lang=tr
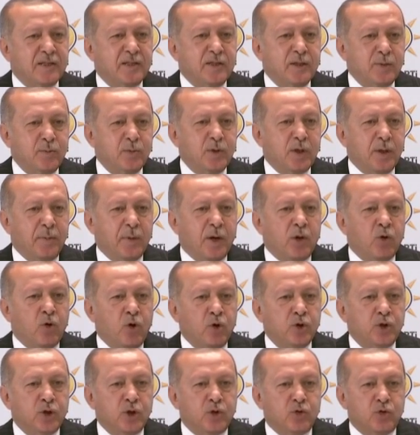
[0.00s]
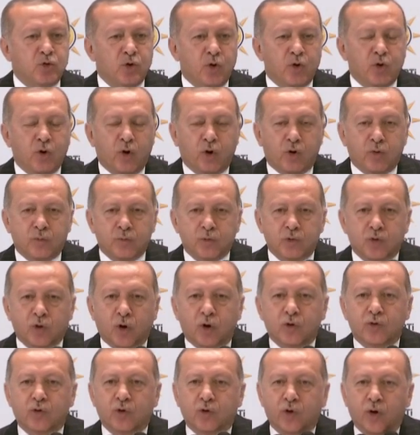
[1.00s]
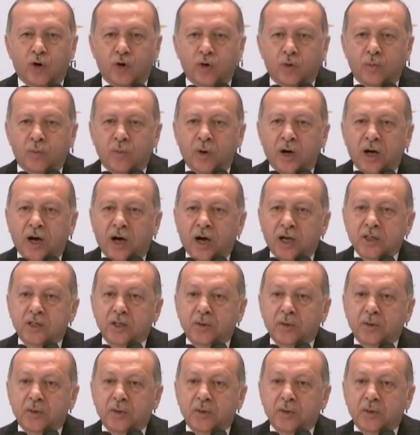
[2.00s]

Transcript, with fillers: gittiğim zaman önce soruyorum, sorduruyorum.